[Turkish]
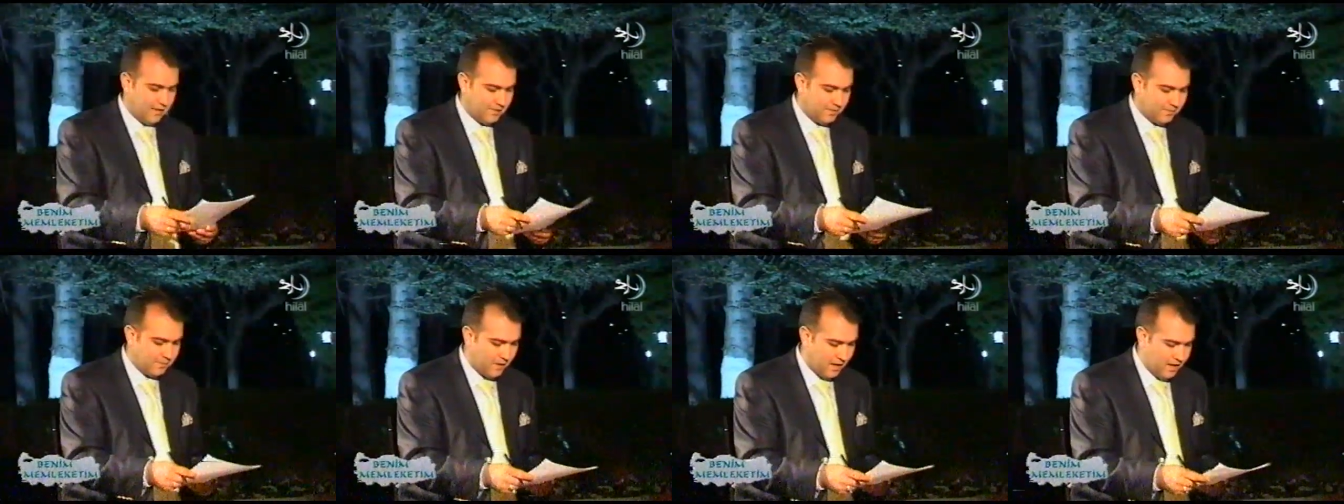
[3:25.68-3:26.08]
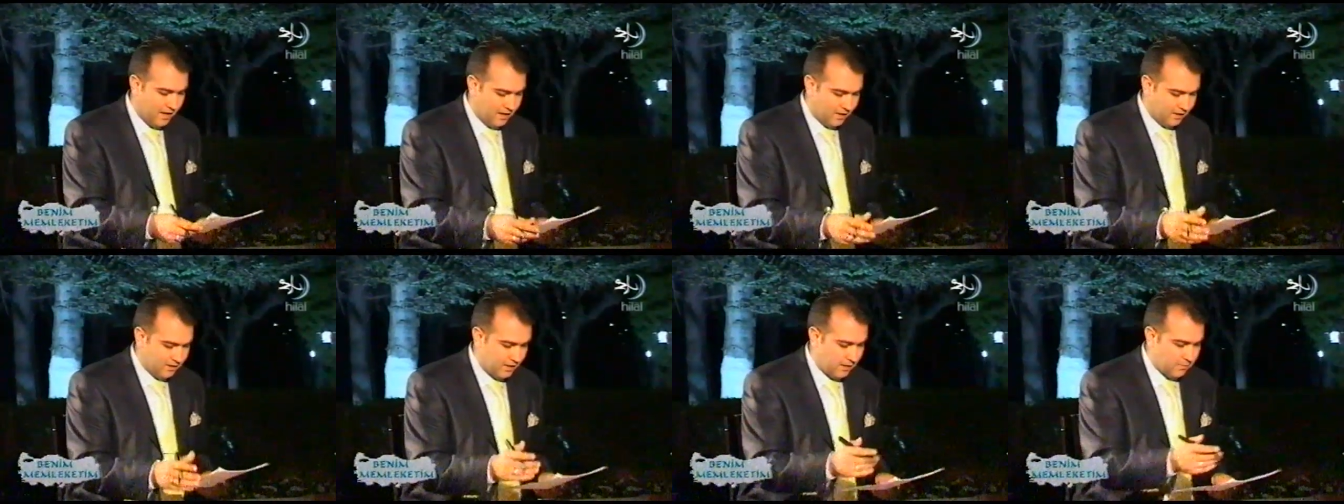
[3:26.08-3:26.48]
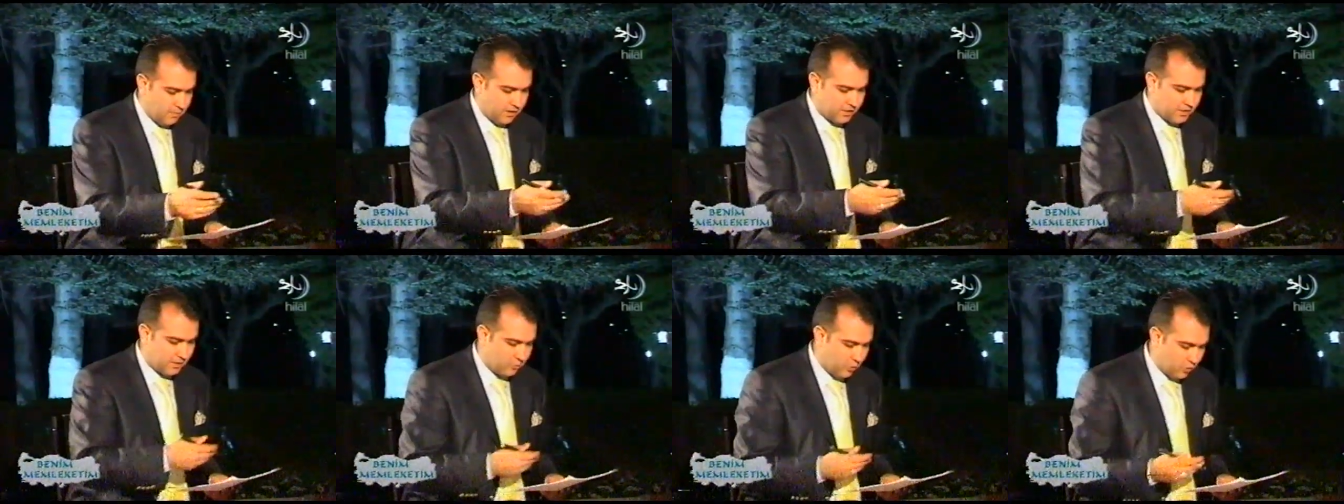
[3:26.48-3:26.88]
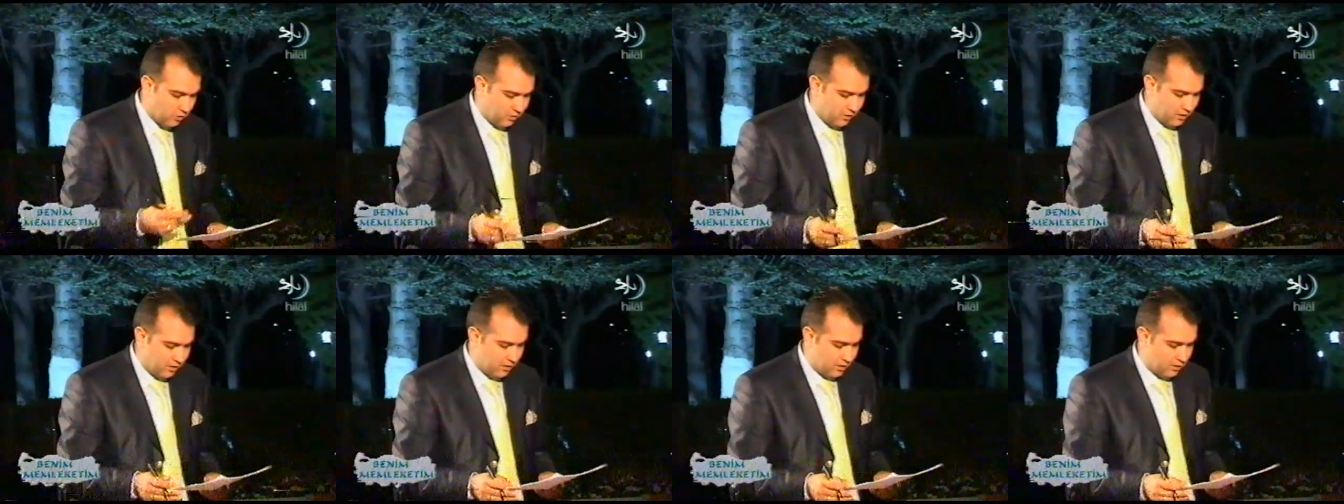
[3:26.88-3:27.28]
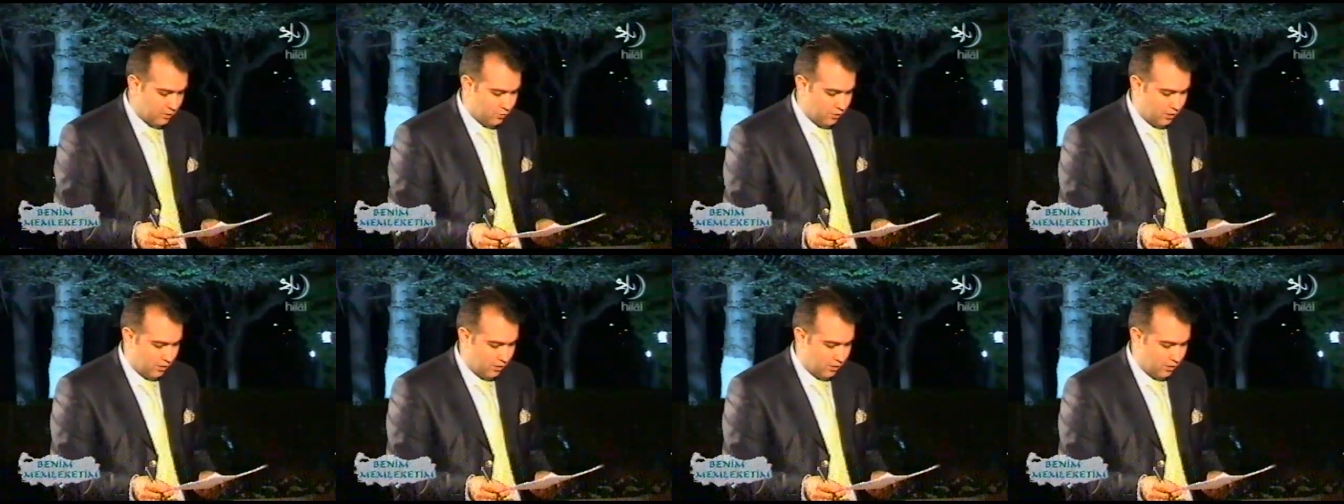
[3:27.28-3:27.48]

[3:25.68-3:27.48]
Evet. Sayın Başkanım e,